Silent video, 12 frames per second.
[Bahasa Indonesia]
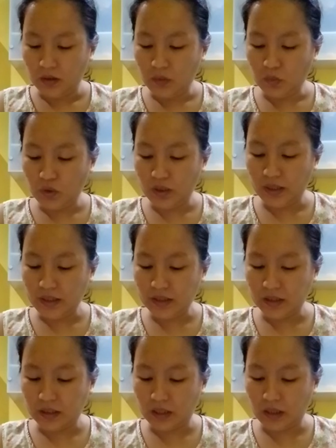Kemudian
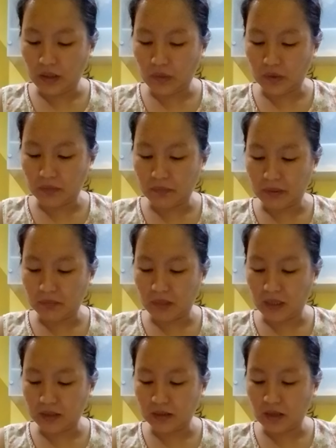setelah lewat
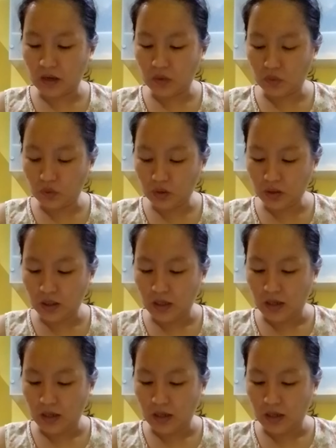14 tahun,